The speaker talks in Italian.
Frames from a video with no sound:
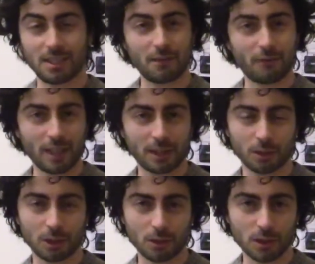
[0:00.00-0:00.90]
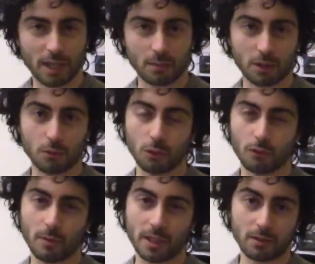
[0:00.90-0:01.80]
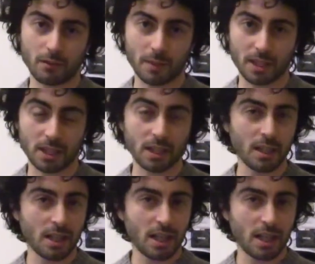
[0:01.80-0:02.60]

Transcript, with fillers: l'effetto dello schermo ricurvo ma che ovviamente